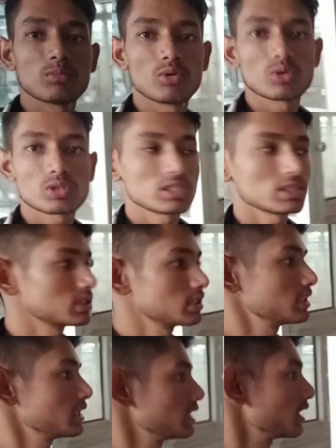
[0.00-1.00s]
बहुत सी
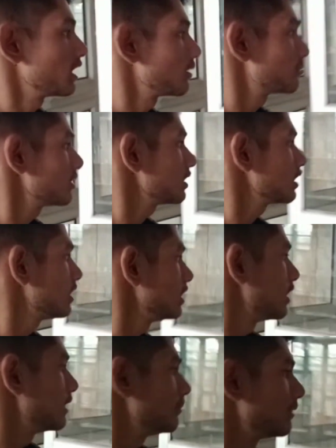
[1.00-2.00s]
चीज़ें हैं यहाँ पे
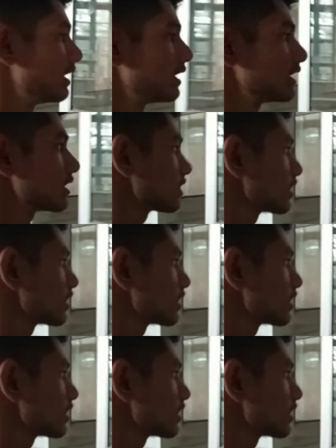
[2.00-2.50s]
ये मेंढक